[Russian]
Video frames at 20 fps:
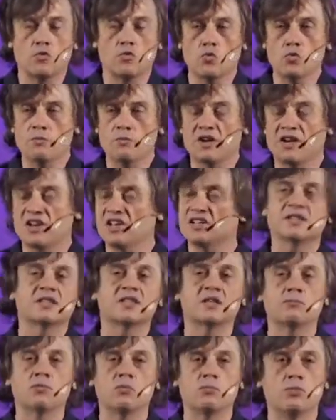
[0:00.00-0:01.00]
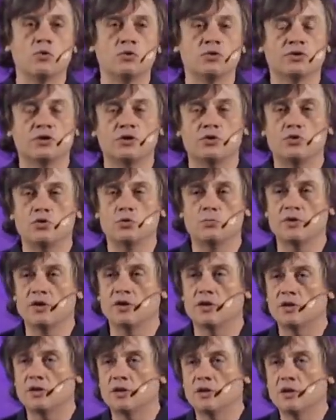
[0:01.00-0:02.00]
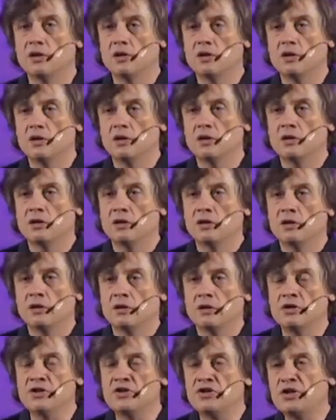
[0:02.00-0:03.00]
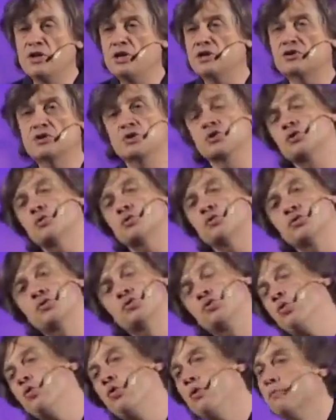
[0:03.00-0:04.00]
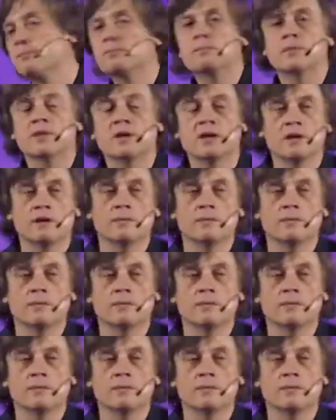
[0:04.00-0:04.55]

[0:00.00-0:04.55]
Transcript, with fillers: умерли из этой бубонной чумы. Интересно, что до,